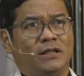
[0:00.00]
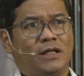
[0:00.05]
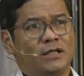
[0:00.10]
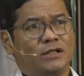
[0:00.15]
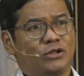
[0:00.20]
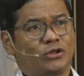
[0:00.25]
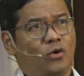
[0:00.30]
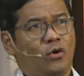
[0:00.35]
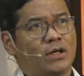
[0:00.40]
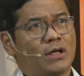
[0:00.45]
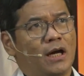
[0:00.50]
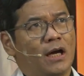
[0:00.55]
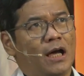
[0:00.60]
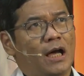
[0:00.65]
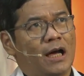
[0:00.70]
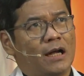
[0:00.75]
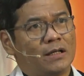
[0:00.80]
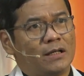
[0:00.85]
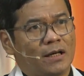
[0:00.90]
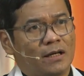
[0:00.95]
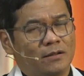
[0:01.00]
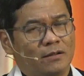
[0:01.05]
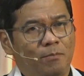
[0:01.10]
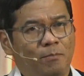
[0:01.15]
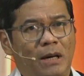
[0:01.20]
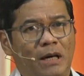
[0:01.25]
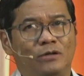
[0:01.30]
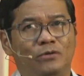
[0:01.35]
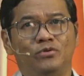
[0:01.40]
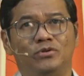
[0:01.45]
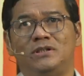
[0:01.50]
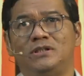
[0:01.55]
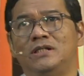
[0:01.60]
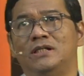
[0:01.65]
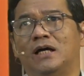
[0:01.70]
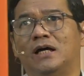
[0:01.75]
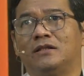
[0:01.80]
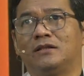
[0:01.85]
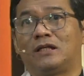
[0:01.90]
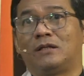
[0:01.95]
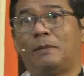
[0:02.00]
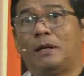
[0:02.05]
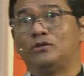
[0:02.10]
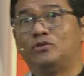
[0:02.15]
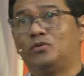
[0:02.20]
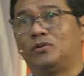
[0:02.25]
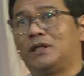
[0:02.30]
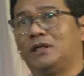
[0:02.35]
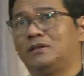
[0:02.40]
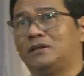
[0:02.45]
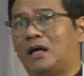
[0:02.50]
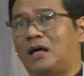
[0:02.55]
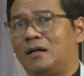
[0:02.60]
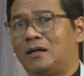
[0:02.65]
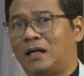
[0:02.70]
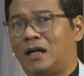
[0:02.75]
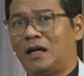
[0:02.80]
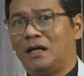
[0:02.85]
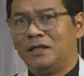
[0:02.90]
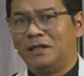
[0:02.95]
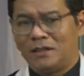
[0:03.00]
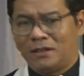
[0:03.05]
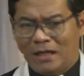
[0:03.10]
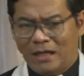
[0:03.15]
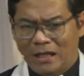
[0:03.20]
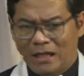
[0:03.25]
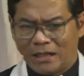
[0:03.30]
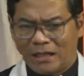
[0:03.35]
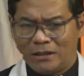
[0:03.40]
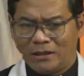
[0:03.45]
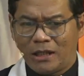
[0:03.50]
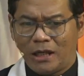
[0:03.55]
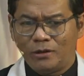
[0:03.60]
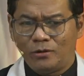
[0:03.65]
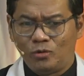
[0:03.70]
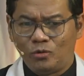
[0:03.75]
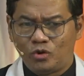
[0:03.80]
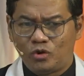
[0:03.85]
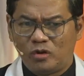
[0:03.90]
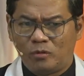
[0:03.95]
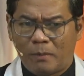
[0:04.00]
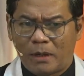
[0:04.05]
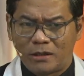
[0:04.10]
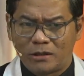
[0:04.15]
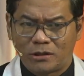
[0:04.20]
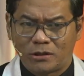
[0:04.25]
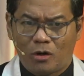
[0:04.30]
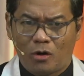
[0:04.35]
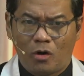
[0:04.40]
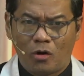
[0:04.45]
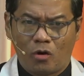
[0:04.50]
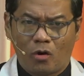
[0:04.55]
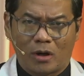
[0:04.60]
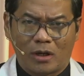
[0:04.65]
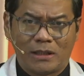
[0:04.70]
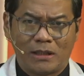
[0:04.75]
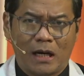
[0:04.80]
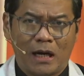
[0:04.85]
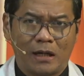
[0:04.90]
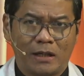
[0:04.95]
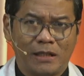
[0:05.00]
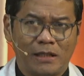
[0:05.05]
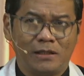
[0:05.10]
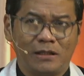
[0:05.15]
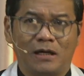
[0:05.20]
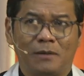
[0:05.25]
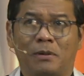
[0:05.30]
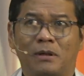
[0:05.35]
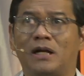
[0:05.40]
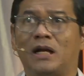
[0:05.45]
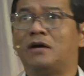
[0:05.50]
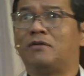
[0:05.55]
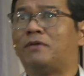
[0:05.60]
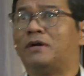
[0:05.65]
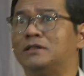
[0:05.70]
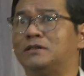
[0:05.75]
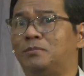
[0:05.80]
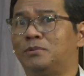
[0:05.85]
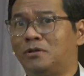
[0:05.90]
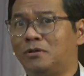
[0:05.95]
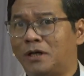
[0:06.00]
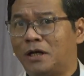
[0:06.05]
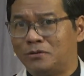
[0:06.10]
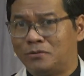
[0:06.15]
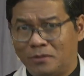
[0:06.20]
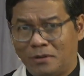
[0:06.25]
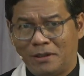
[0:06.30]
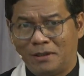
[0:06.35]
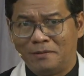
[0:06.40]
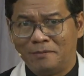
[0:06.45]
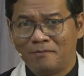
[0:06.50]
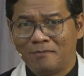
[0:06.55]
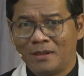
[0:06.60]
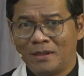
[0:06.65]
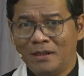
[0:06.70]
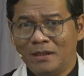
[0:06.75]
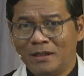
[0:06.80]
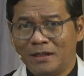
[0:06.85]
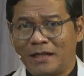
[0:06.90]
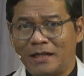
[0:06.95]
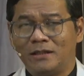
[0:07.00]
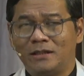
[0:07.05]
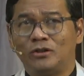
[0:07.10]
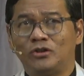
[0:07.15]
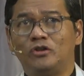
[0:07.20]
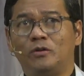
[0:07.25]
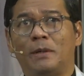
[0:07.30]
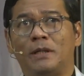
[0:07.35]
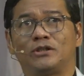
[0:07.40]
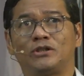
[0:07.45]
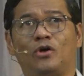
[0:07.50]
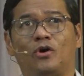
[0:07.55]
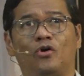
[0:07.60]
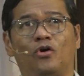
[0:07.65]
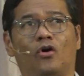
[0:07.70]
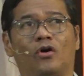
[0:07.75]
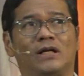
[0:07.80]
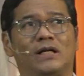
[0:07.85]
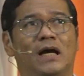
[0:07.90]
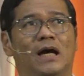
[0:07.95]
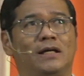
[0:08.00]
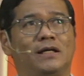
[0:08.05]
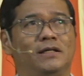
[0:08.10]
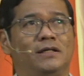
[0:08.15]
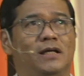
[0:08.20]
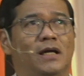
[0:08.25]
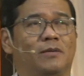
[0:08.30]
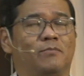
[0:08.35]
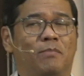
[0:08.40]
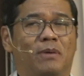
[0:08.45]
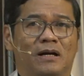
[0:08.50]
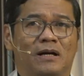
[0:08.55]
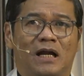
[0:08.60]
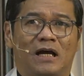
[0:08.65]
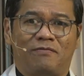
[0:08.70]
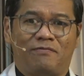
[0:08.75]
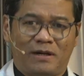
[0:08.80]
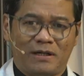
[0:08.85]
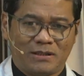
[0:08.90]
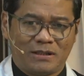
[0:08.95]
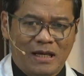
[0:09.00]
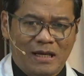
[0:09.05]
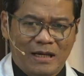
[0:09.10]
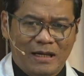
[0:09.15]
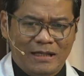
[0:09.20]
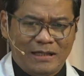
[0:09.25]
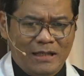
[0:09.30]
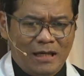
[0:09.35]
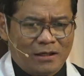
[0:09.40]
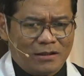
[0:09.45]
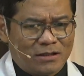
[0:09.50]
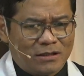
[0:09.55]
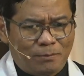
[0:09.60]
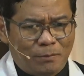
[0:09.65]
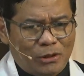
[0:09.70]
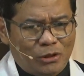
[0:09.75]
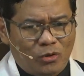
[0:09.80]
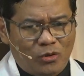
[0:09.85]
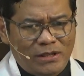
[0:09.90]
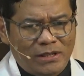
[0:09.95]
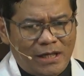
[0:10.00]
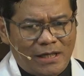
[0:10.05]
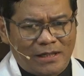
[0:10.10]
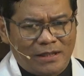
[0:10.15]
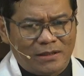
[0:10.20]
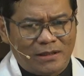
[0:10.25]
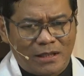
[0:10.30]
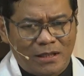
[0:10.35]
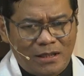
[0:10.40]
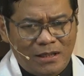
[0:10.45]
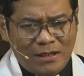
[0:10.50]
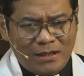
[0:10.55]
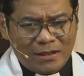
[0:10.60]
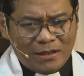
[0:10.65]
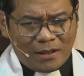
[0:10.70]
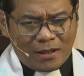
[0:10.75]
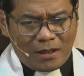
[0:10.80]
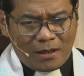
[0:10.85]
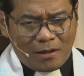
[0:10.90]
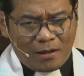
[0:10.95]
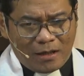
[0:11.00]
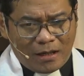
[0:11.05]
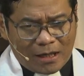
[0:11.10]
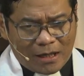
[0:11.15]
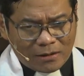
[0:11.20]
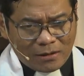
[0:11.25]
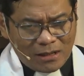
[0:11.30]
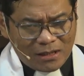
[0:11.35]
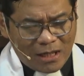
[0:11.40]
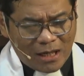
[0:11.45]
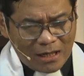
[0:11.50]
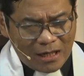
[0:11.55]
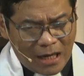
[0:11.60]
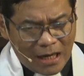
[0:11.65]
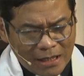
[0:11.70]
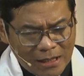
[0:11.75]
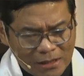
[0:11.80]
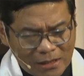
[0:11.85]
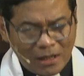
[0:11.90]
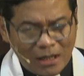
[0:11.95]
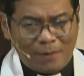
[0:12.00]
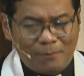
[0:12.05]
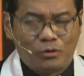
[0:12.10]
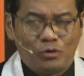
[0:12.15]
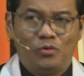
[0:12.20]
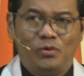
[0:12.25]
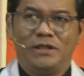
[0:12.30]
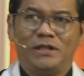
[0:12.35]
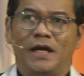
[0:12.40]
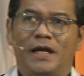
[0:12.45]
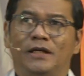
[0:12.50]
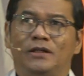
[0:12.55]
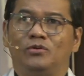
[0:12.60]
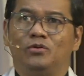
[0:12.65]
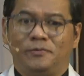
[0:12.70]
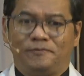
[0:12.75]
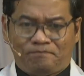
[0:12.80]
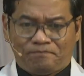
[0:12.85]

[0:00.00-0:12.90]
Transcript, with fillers: seorang anak manusia, termasuk kita, lahir, kita itu cuma seonggok daging yang bernafas. Betul nggak saudara? Kita cuma seonggok daging yang bernafas, yang sebetulnya kita uh, ketika lahir dalam dunia itu,